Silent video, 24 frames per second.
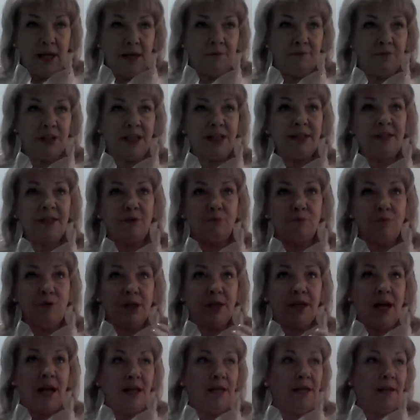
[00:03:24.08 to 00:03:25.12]
Вот это
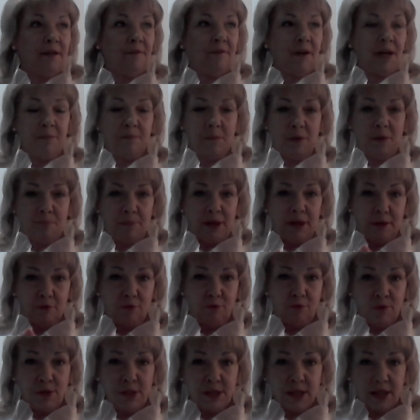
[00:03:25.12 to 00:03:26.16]
уникальное время
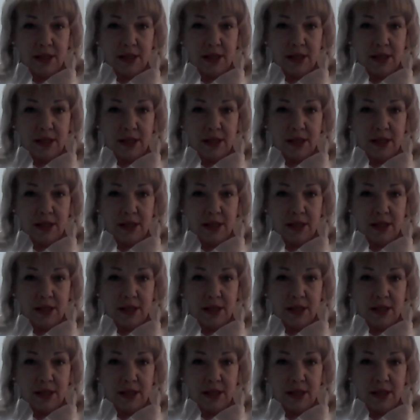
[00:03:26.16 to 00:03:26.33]
перехода,